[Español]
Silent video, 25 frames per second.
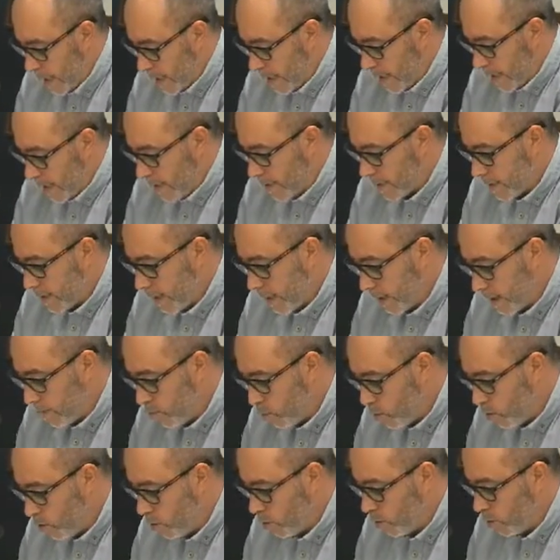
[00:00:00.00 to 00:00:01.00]

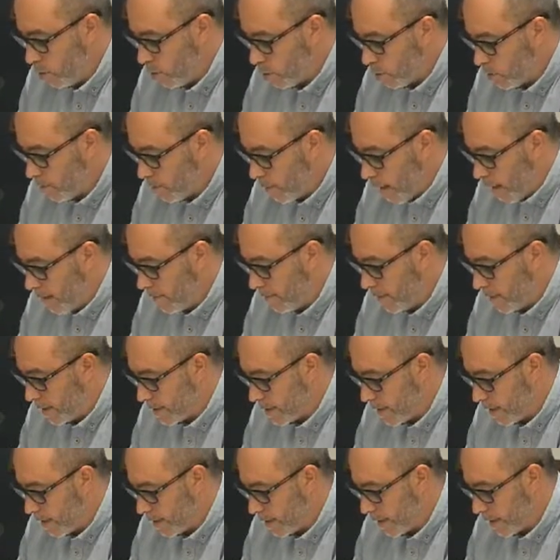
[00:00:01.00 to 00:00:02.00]
escaramujos,
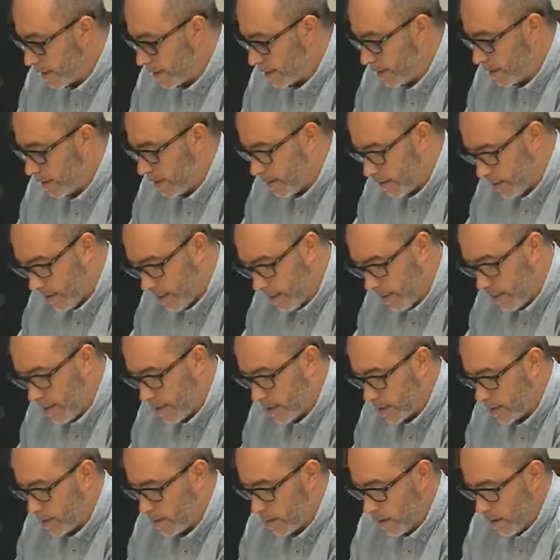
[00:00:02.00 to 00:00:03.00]
malvas e higueras
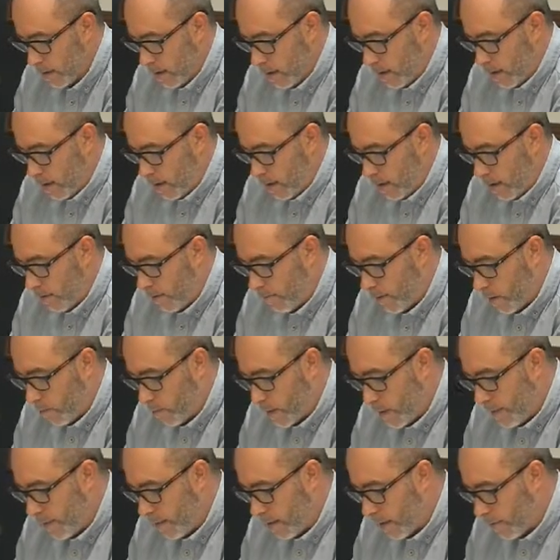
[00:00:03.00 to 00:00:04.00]
calcinadas, la
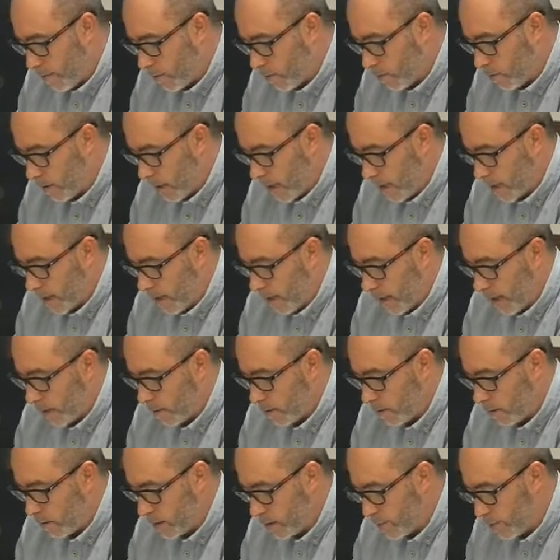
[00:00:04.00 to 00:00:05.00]
fauna de la zona,
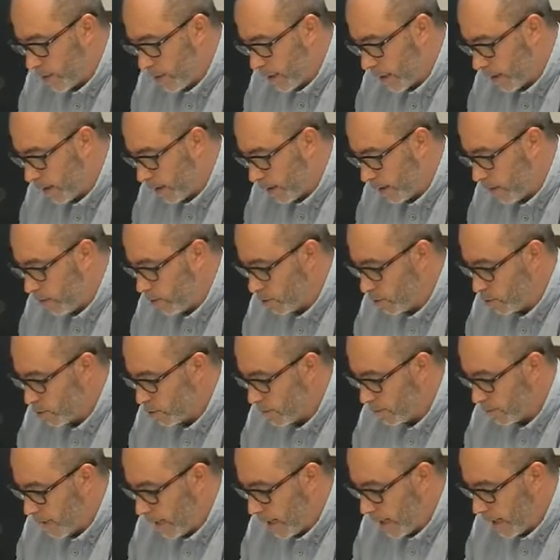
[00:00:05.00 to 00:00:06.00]
halcones
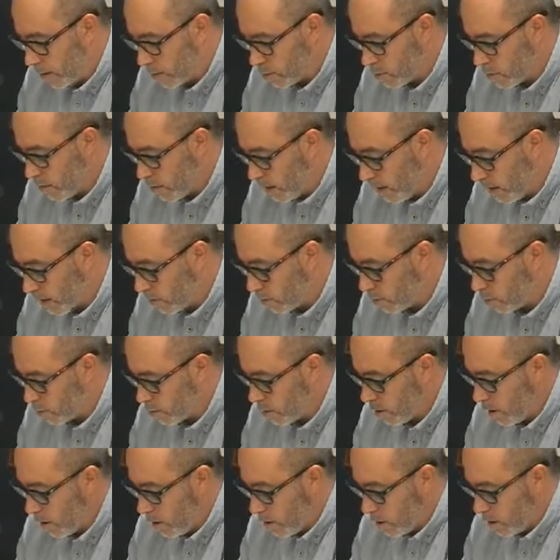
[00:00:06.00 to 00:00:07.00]
peregrinos, milanos
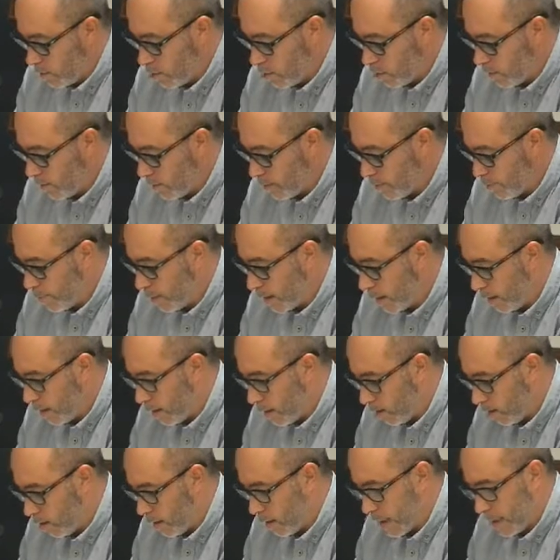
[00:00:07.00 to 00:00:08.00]
negros, chovas
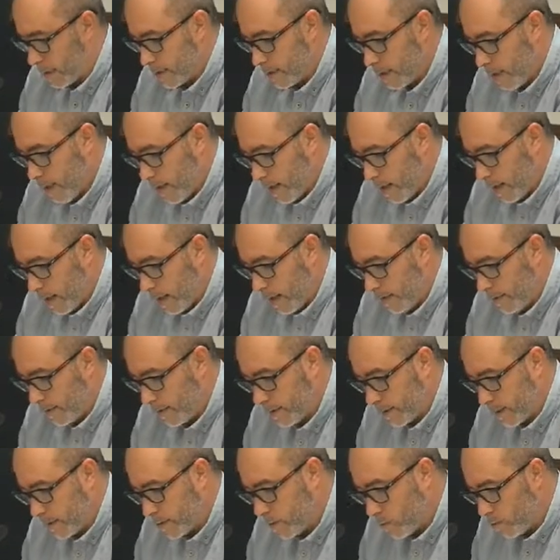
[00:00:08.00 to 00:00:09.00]
piquirrojas,
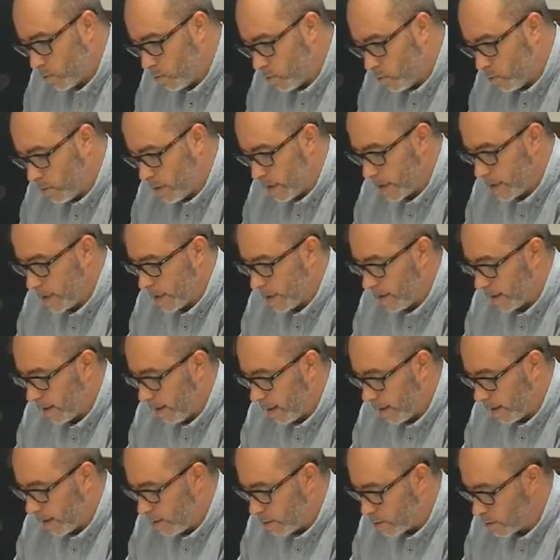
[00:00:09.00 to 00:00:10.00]
gracetas comunes,
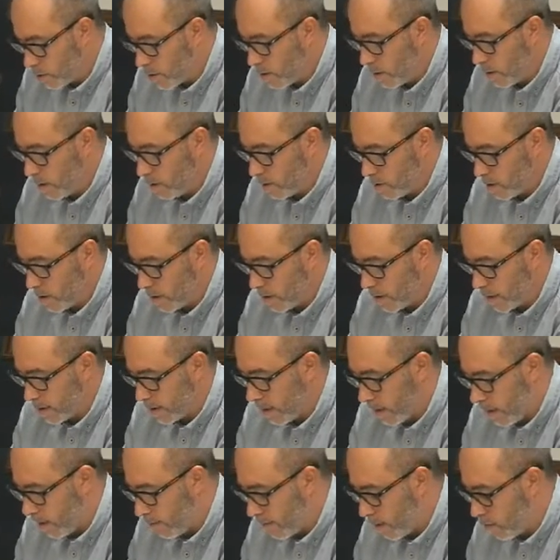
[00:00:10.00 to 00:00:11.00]
andarríos chicos y el
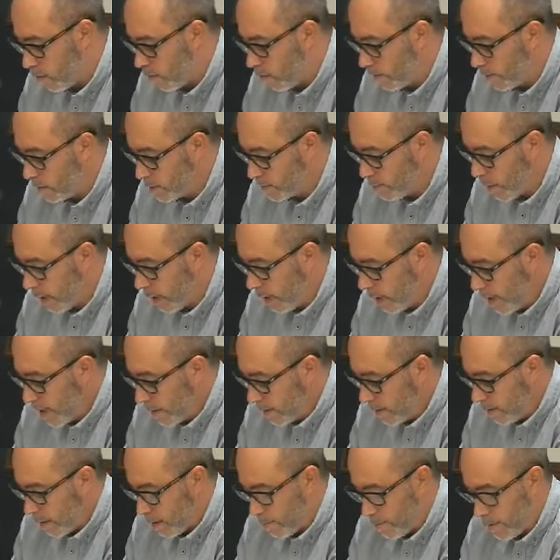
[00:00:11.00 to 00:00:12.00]
escarabajo avispa
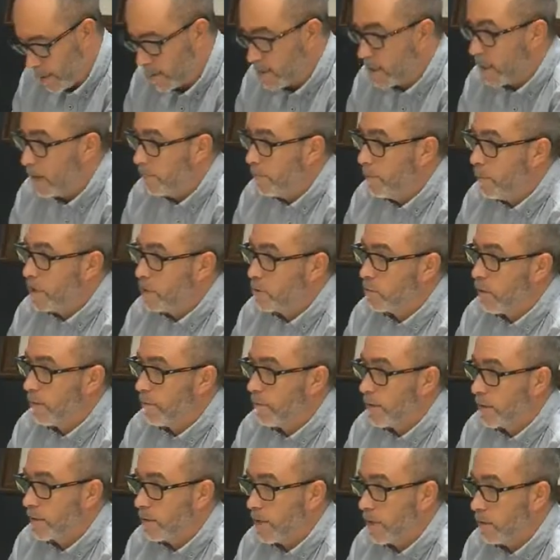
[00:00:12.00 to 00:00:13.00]
también se han visto
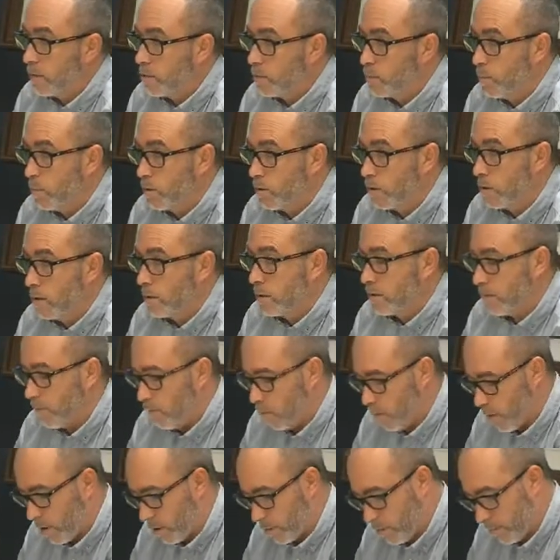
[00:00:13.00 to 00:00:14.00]
afectados por dicho
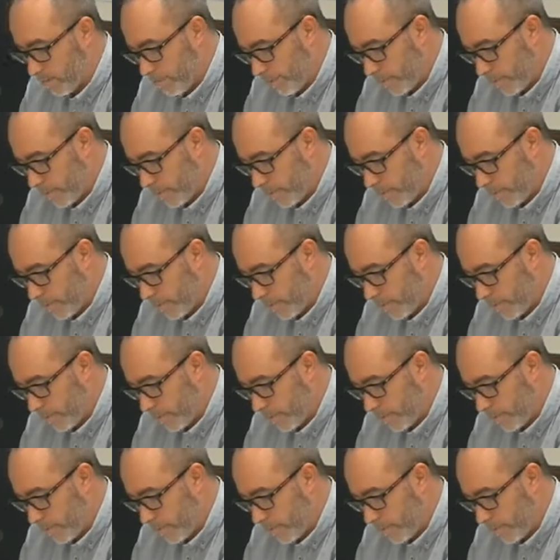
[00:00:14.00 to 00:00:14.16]
fuego.